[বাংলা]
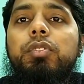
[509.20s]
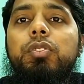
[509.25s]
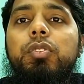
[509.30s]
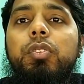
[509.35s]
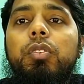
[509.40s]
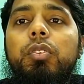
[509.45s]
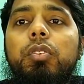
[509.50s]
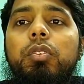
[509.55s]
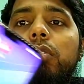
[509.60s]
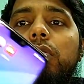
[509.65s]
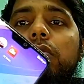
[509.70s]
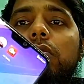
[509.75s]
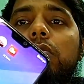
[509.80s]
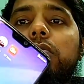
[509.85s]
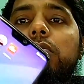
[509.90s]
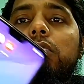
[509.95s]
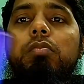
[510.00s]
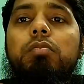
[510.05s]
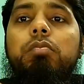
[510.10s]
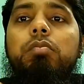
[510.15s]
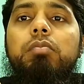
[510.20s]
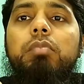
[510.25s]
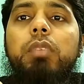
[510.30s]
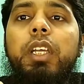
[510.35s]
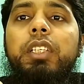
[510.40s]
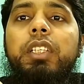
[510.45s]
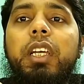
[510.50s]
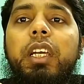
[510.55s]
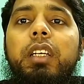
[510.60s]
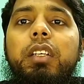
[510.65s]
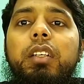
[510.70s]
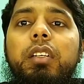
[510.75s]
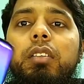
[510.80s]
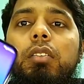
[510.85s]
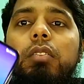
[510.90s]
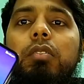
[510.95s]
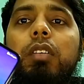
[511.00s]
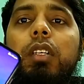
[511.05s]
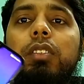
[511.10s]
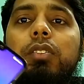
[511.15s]
সো এই
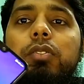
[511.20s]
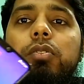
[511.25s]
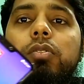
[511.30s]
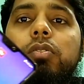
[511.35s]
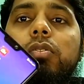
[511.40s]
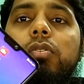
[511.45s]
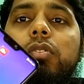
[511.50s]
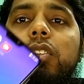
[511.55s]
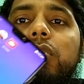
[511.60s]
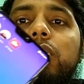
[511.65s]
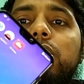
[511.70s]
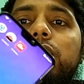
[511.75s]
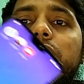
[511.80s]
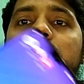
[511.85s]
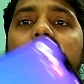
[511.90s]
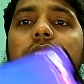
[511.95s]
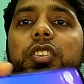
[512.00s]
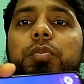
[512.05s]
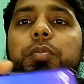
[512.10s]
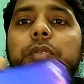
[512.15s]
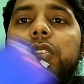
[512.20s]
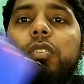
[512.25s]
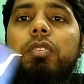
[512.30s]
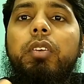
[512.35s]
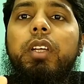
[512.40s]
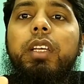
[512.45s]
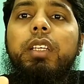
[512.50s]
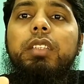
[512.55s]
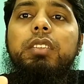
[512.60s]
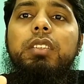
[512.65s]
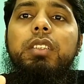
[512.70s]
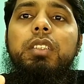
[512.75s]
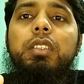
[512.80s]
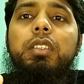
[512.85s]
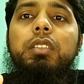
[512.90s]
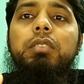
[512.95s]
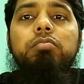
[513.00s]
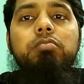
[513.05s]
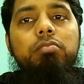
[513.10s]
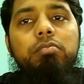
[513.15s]
জায়গাটাও আসুস কিছু জিনিস মিস করে গেছে
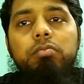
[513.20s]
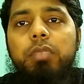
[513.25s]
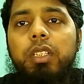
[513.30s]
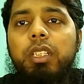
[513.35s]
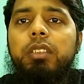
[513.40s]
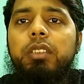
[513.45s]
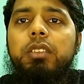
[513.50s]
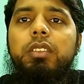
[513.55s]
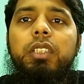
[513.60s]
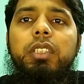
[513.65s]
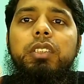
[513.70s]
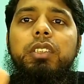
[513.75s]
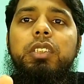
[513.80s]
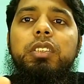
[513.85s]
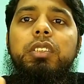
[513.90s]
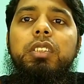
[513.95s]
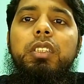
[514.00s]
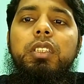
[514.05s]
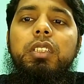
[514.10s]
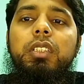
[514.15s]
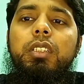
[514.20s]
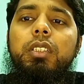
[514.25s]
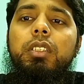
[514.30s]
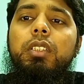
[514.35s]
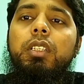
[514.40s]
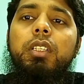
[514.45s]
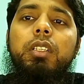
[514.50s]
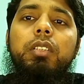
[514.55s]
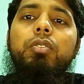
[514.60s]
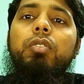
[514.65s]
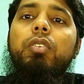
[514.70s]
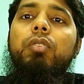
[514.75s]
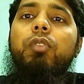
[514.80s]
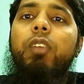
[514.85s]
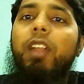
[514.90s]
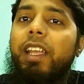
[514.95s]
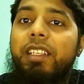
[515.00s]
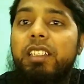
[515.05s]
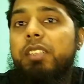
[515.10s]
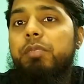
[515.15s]
বাট দিন শেষে এটা তো আর
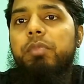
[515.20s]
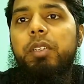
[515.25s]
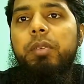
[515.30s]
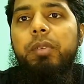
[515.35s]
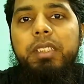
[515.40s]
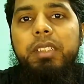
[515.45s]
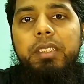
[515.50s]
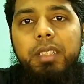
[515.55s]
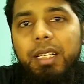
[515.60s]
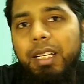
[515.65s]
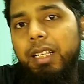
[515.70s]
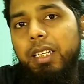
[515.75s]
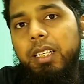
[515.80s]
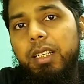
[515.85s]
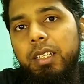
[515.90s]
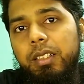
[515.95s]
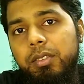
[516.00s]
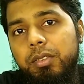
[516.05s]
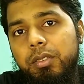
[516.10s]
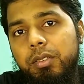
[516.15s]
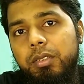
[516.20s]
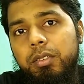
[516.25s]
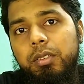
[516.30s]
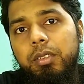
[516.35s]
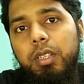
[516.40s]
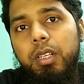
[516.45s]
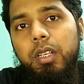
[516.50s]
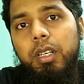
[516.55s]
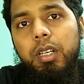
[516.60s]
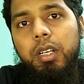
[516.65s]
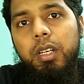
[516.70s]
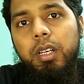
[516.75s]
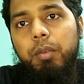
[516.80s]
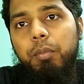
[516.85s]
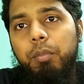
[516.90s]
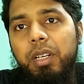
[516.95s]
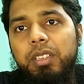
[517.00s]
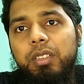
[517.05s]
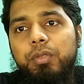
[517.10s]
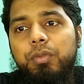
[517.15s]
ফ্ল্যাগশিপ ডিভাইস না সো
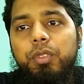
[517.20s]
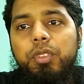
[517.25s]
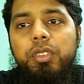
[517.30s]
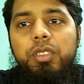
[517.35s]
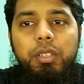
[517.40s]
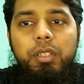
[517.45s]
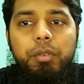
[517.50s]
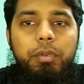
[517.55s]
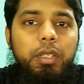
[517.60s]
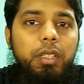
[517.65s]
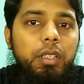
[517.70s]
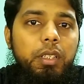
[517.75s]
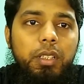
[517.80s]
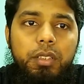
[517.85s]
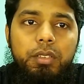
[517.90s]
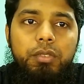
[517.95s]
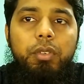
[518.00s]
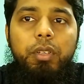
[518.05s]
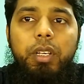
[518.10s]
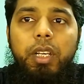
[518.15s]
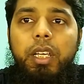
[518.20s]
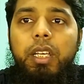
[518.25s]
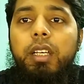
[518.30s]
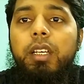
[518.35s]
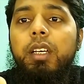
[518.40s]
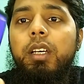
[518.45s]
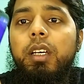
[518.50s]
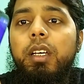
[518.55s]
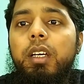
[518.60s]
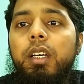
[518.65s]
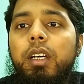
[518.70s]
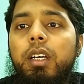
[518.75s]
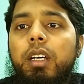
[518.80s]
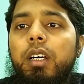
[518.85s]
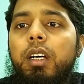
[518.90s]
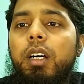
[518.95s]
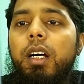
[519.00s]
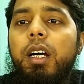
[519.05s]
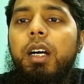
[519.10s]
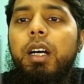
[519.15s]
বাজেট ফোন হিসেবে ইটস ওকে
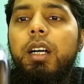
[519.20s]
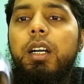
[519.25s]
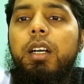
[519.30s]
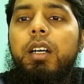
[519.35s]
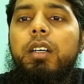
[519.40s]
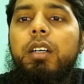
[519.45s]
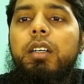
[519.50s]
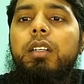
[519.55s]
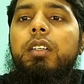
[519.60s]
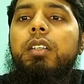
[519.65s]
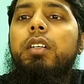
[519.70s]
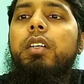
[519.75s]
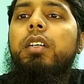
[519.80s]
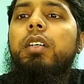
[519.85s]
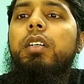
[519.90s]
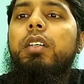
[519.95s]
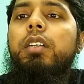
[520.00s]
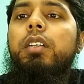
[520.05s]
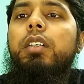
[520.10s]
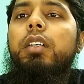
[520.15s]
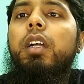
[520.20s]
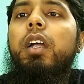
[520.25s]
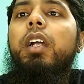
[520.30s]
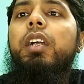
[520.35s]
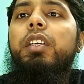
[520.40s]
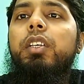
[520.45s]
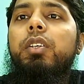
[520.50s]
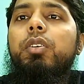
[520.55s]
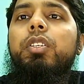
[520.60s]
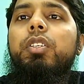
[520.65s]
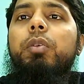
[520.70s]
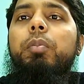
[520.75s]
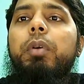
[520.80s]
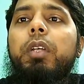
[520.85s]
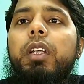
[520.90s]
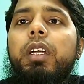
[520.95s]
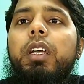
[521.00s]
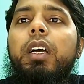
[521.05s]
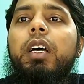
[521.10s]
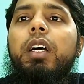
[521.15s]
আর আর কি হতে
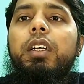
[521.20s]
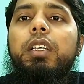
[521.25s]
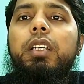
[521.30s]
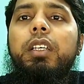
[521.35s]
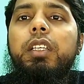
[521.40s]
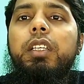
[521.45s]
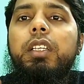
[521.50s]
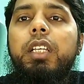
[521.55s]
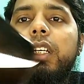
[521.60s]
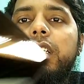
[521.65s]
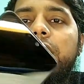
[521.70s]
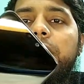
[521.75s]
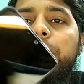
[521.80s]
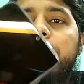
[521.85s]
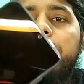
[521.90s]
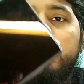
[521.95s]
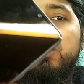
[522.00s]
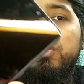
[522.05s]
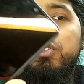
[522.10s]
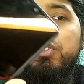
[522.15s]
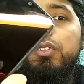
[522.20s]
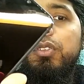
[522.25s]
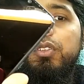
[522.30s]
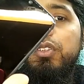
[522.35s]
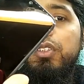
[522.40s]
পারে আর কি থাকতে পারতো